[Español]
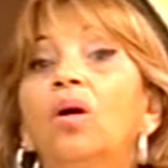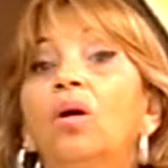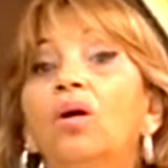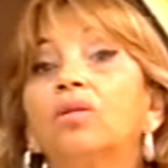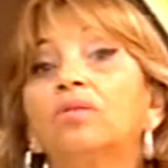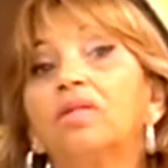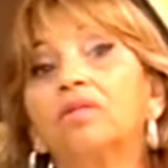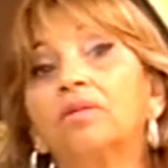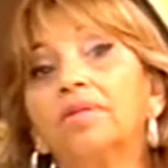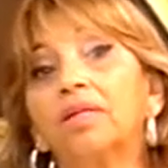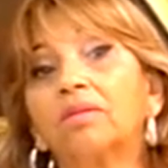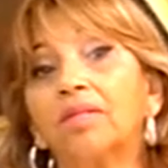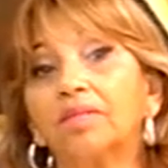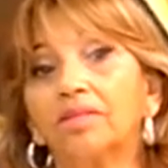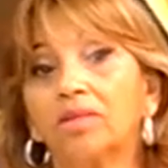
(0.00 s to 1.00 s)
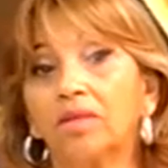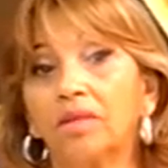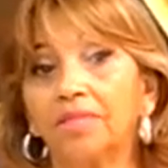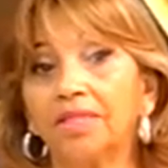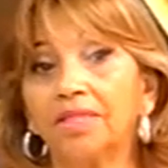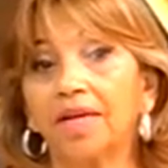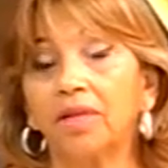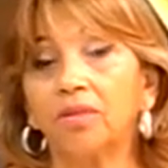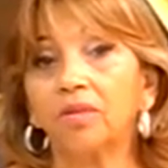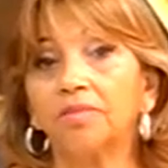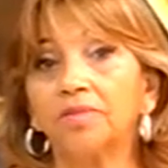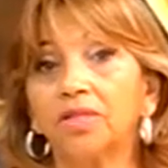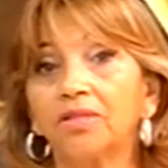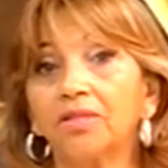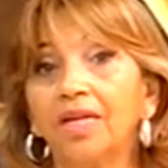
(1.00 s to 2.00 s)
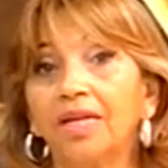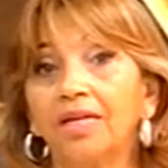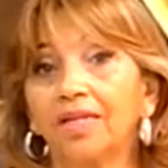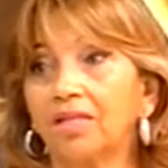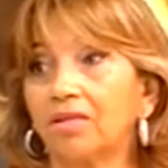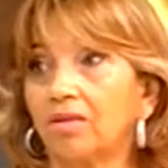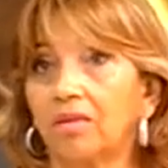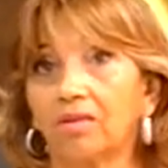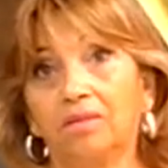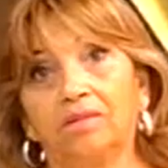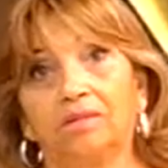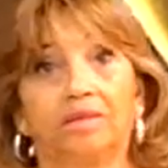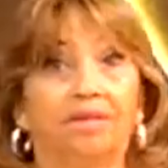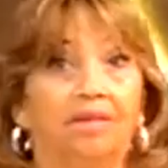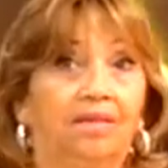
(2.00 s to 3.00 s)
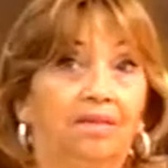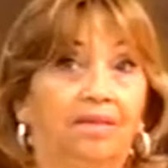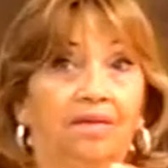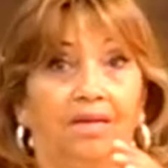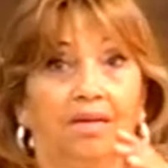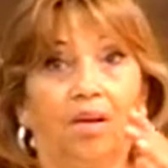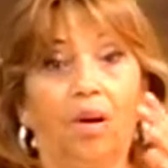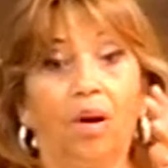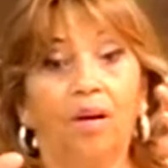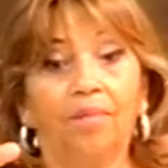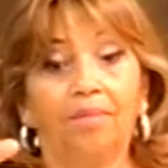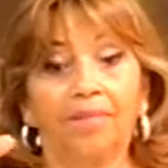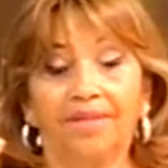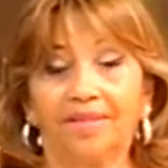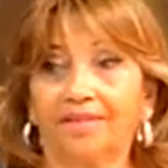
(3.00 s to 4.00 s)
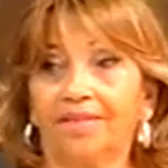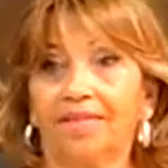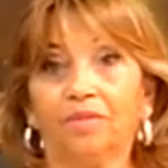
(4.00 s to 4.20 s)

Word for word: Hoy cuando me encuentro con mis alumnos, que son hombres y